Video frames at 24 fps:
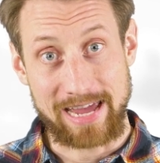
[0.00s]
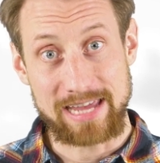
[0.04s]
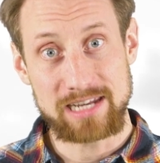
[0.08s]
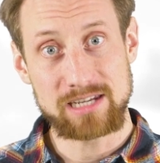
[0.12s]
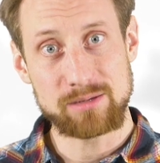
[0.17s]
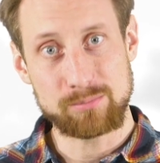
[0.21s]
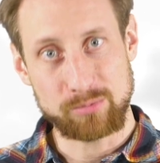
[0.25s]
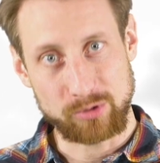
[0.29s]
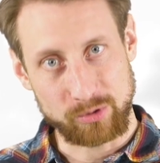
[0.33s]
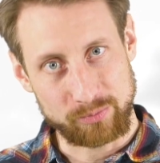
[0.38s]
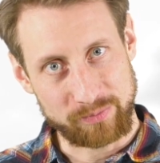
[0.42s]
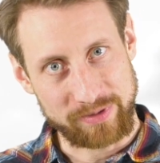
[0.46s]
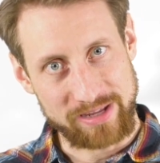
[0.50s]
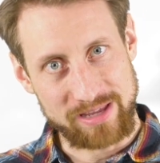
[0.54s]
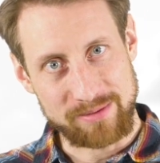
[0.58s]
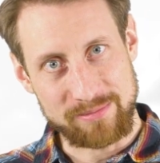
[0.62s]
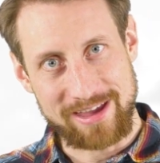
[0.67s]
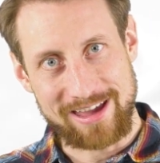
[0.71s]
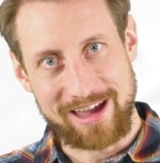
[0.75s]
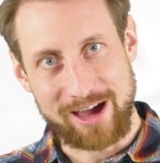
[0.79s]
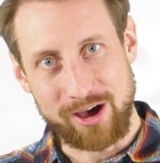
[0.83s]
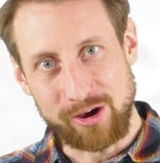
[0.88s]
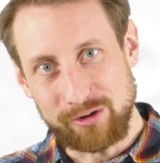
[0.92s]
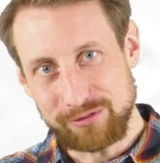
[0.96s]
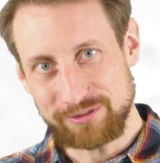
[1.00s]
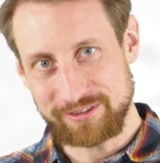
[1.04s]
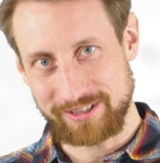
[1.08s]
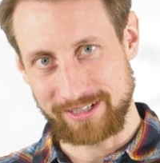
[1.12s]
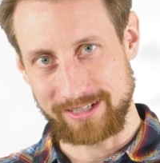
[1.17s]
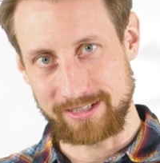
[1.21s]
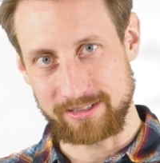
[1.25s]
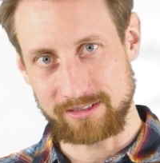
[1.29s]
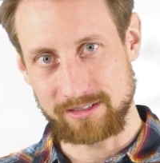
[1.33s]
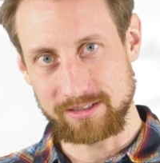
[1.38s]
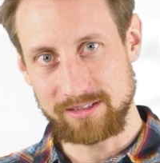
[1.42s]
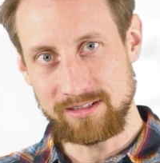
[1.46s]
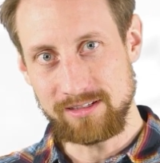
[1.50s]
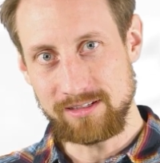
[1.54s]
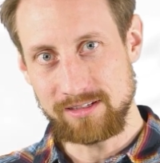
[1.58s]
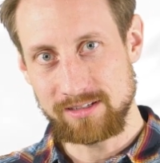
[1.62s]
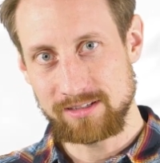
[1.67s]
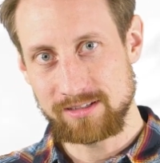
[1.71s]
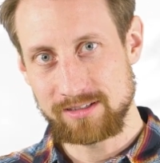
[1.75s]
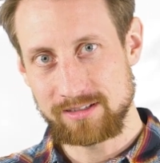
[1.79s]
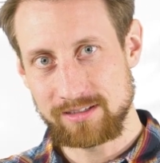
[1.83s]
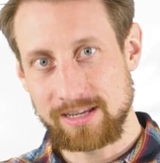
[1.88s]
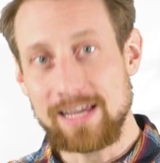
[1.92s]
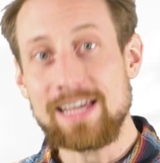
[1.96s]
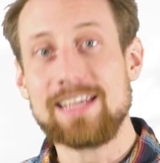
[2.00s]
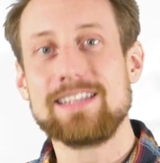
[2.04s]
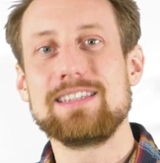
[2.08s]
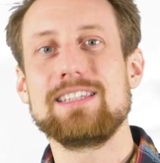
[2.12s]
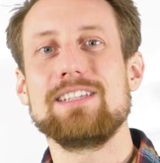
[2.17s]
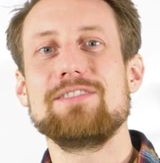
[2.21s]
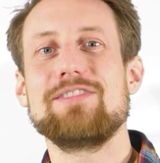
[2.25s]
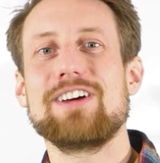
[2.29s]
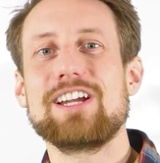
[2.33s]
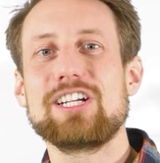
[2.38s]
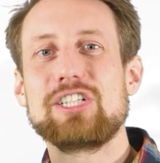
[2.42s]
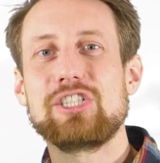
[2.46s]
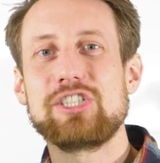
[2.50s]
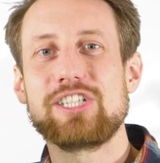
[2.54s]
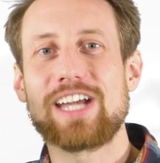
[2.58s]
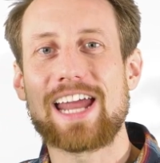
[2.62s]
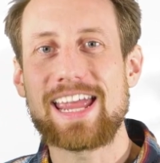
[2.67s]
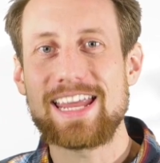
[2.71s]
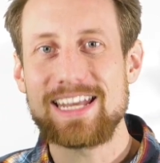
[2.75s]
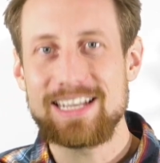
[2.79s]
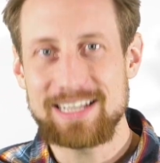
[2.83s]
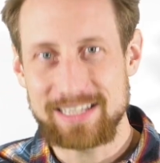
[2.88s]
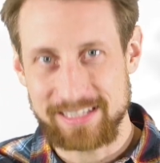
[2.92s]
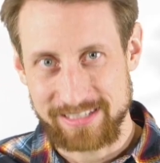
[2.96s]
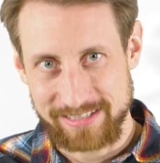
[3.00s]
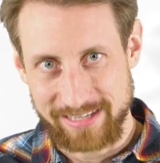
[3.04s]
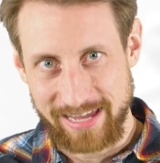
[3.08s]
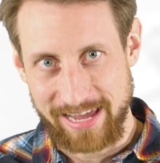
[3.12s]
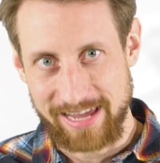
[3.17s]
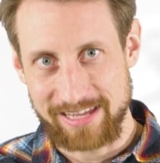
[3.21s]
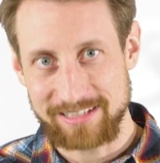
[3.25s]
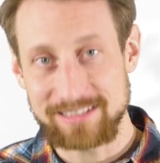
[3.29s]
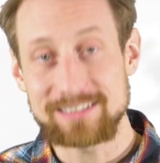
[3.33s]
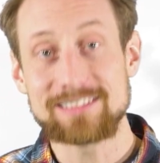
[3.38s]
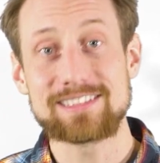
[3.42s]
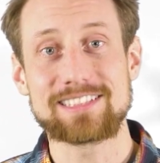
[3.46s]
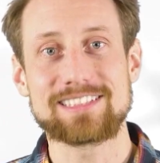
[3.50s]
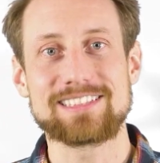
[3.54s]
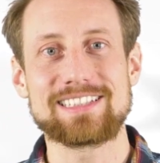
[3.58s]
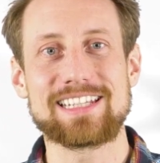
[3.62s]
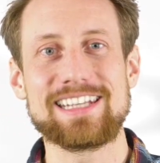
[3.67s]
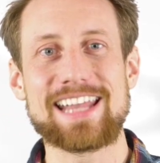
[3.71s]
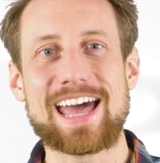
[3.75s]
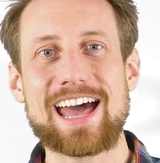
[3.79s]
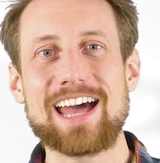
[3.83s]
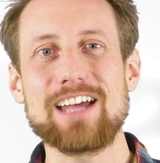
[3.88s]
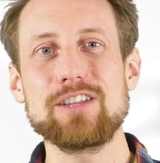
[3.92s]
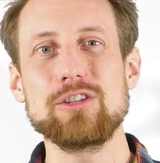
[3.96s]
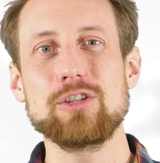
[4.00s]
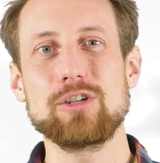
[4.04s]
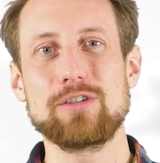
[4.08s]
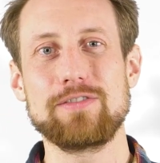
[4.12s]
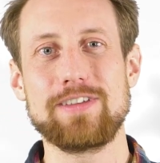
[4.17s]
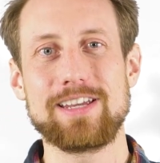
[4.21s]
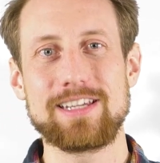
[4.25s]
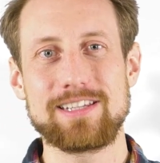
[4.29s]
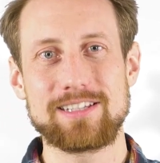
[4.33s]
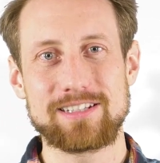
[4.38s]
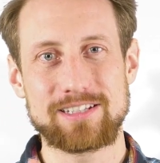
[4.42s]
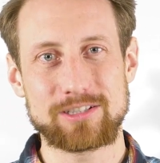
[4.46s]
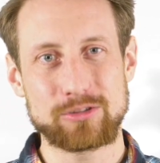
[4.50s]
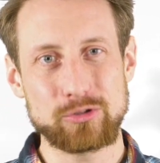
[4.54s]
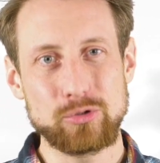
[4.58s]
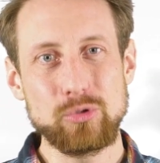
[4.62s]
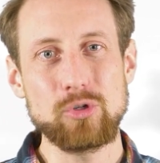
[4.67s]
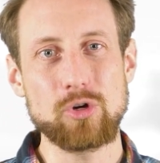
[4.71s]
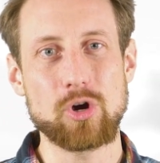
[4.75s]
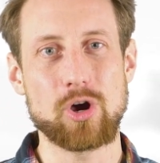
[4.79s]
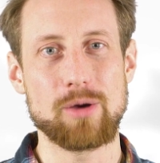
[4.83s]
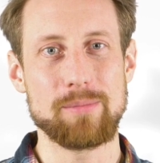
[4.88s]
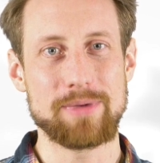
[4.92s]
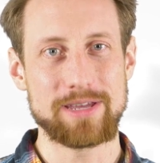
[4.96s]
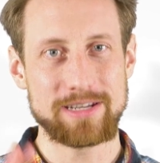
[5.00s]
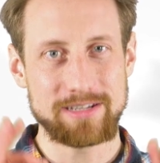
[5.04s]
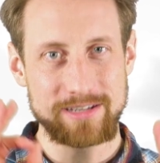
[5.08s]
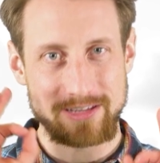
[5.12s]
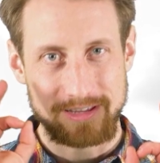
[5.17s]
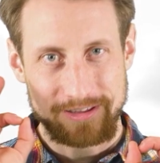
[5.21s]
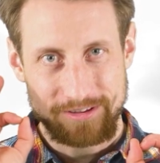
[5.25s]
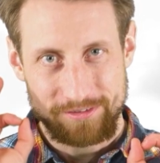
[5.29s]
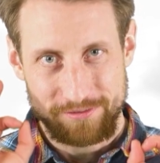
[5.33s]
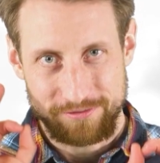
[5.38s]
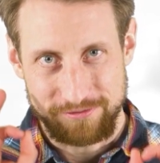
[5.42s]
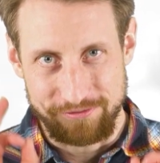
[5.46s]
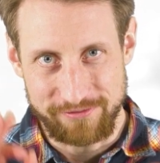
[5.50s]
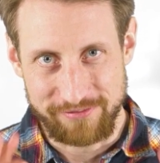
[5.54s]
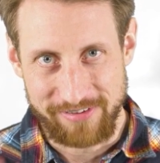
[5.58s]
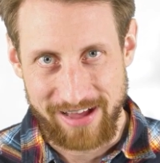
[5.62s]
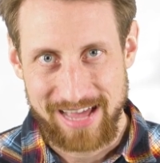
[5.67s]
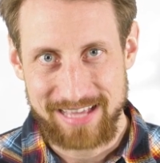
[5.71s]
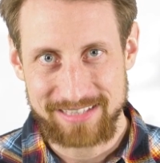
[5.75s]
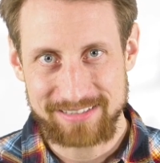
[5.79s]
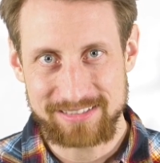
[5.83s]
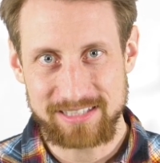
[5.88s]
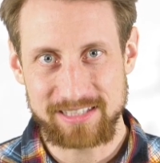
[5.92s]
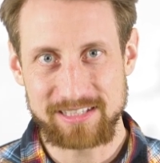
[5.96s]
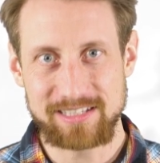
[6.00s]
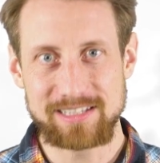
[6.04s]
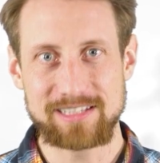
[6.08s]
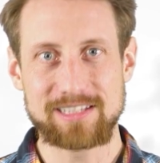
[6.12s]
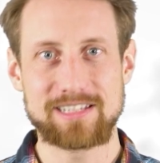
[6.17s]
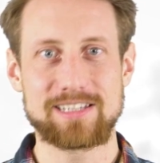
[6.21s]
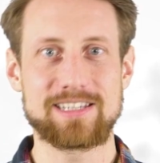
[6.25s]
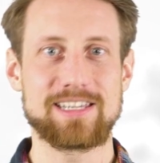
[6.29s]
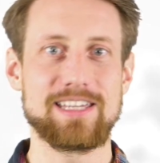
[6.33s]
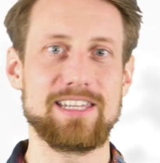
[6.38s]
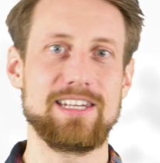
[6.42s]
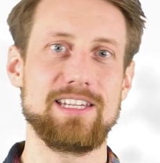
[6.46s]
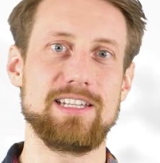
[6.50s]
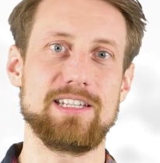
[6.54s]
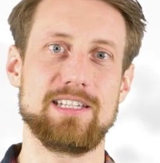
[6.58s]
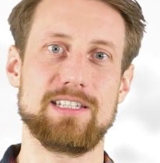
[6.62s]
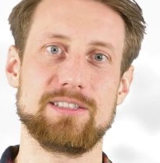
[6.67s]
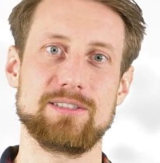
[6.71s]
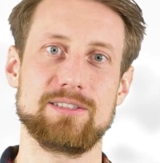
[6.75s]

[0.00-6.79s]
keine Probleme auftreten, die Wahrscheinlichkeit, dass danach noch welche dazukommen, wahnsinnig gering